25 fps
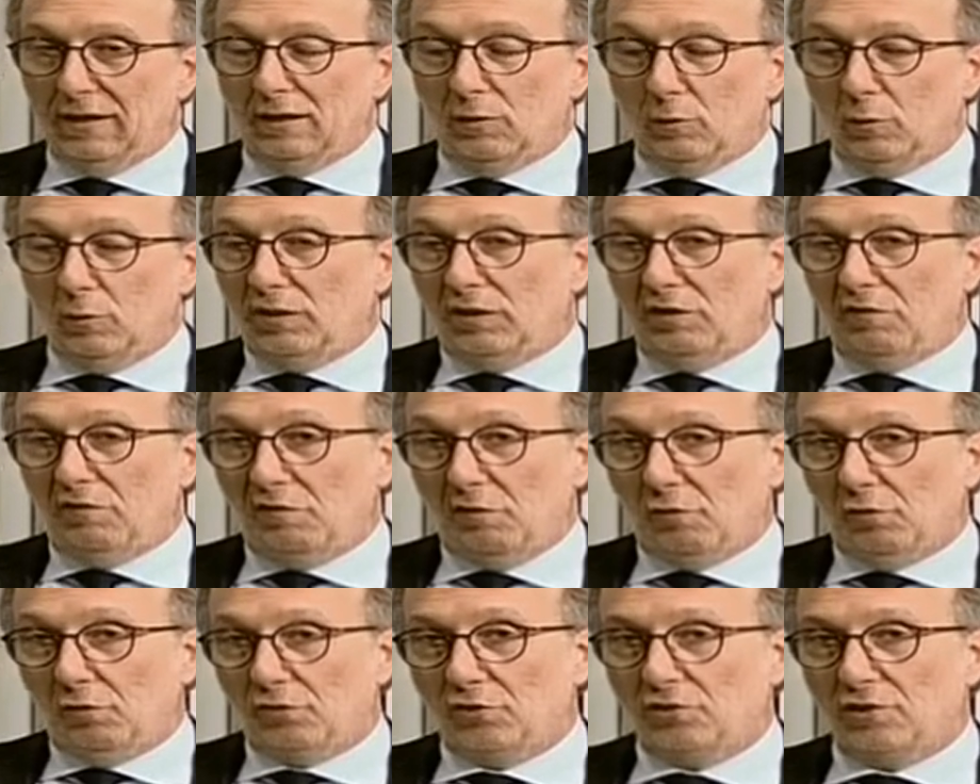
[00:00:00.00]
Quindi
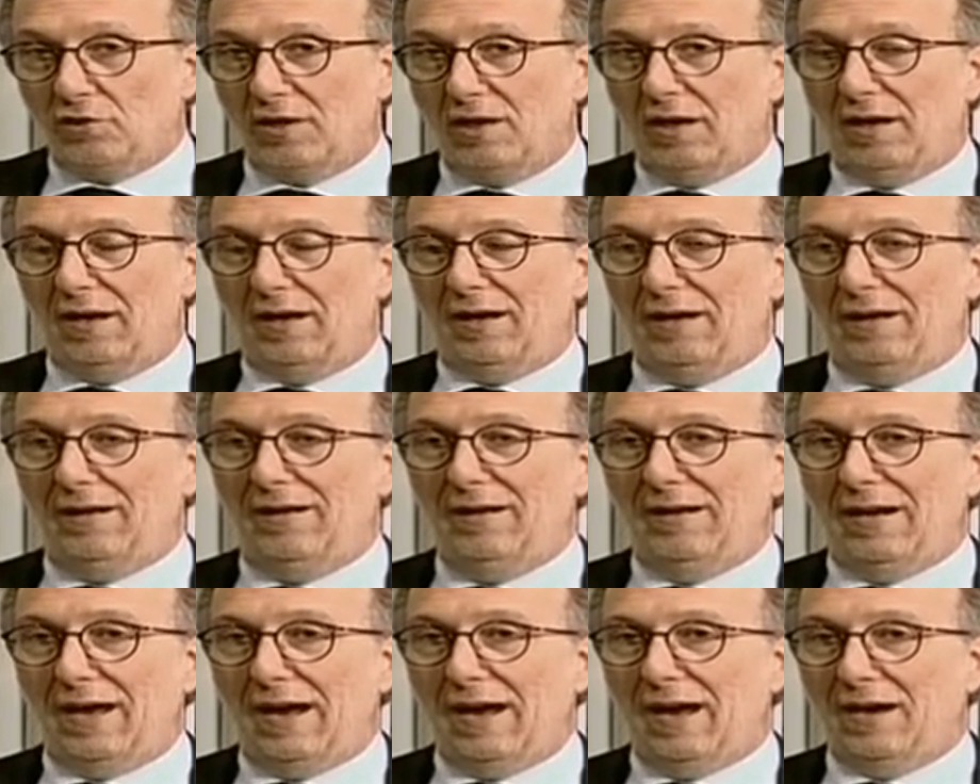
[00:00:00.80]
forse è
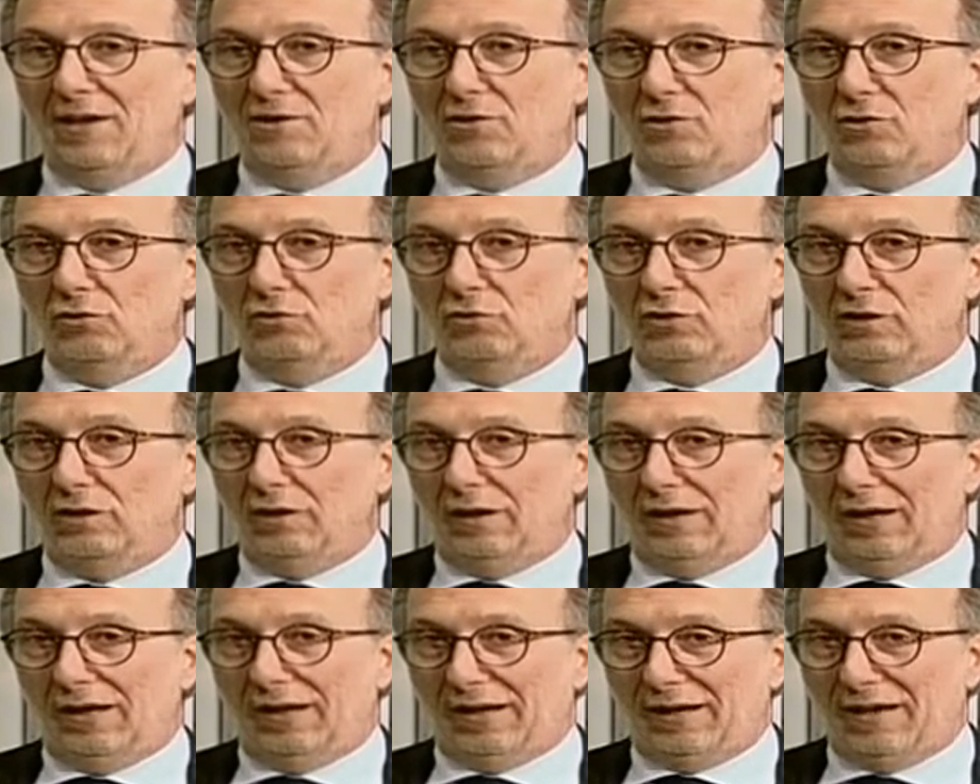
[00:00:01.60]
il caso
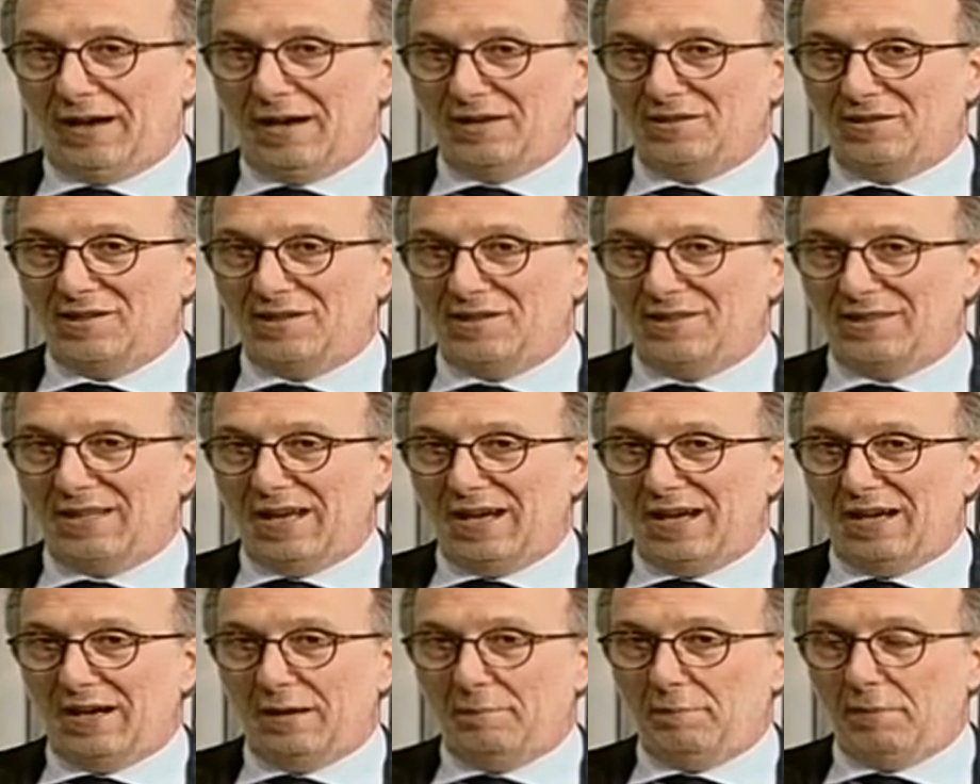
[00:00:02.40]
di
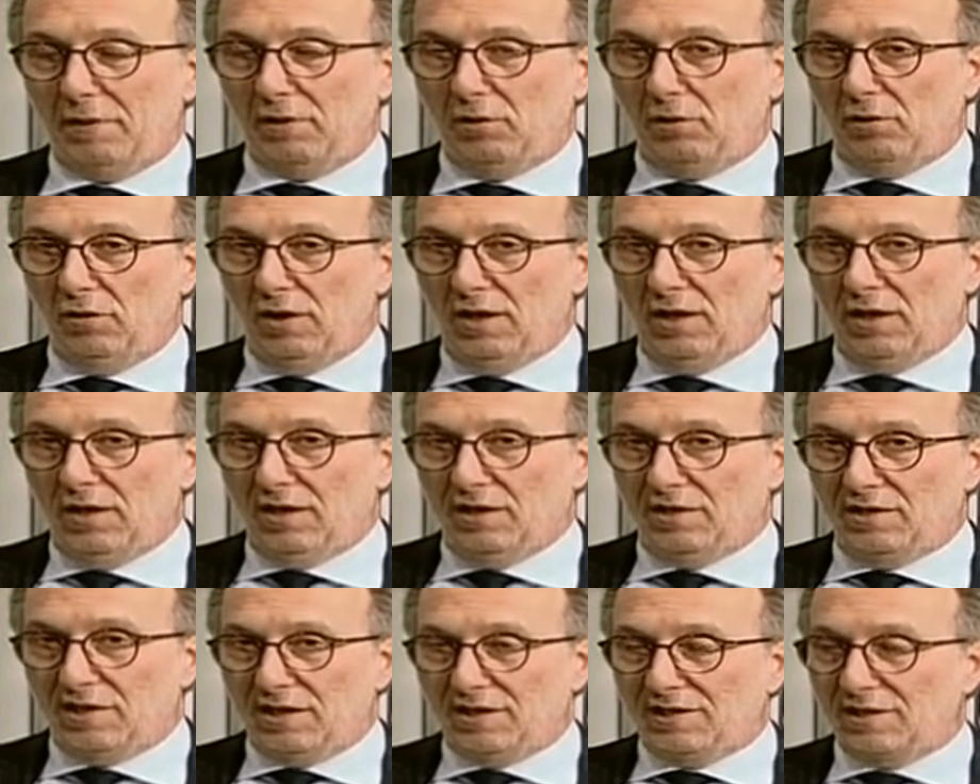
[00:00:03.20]
riassestare però
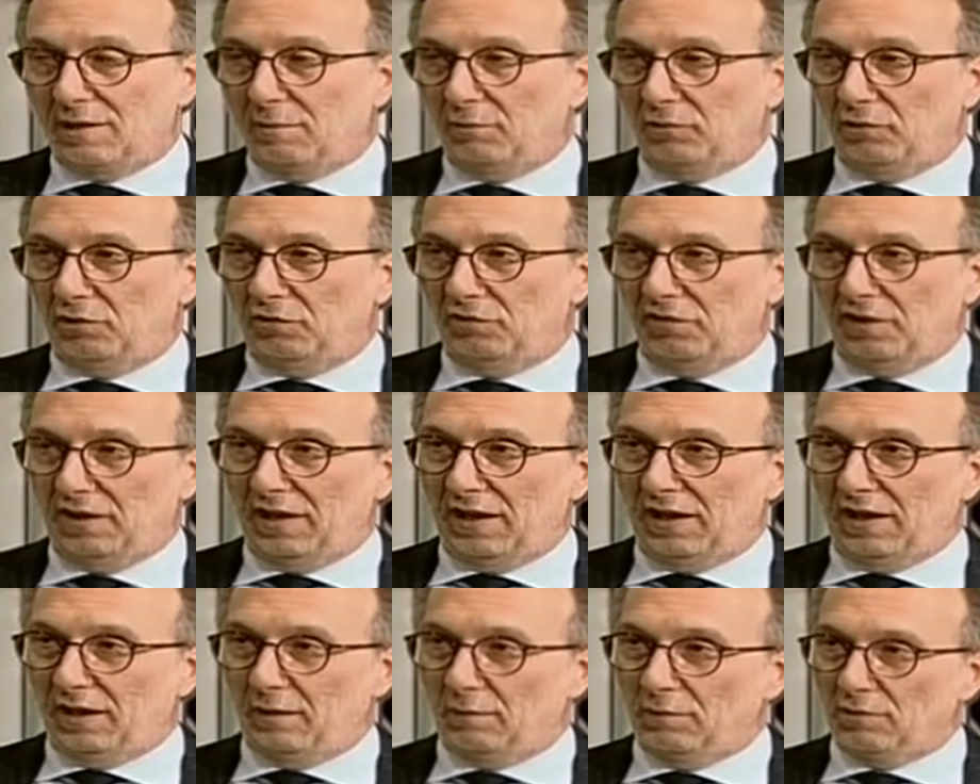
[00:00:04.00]
senza
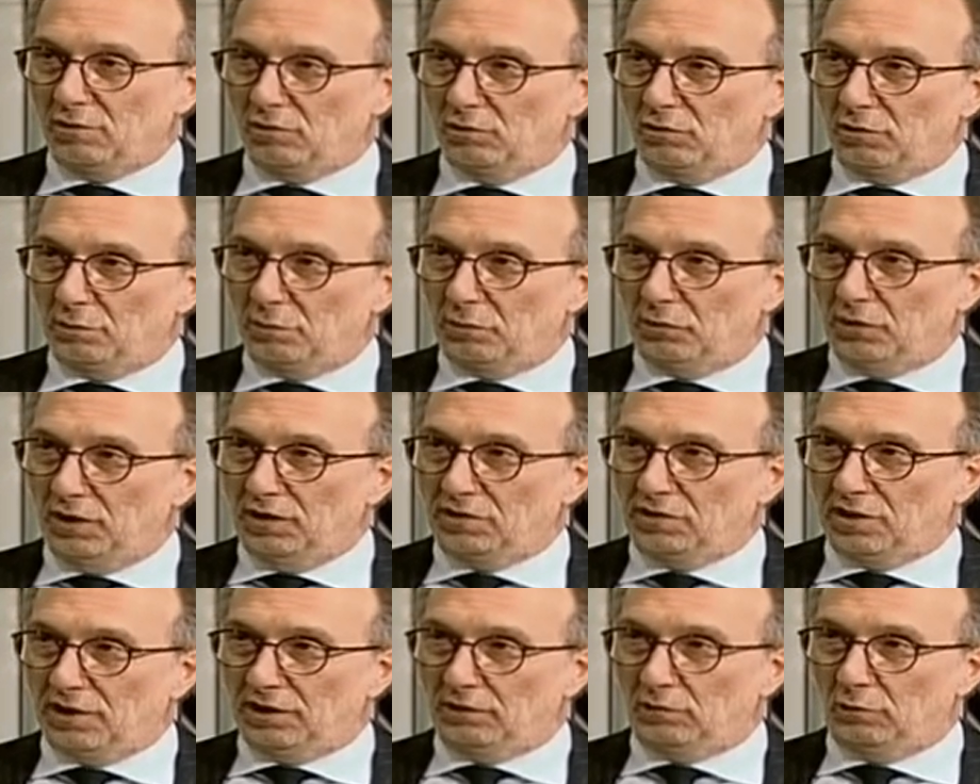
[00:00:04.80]
modificare questo tipo di
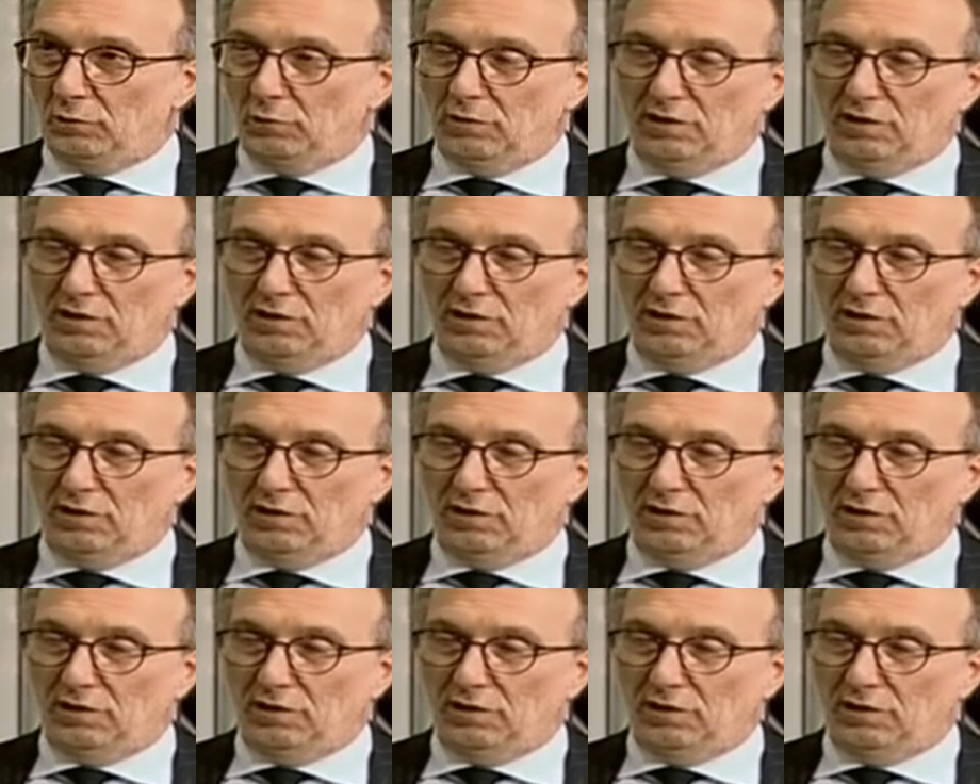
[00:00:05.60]
assetto.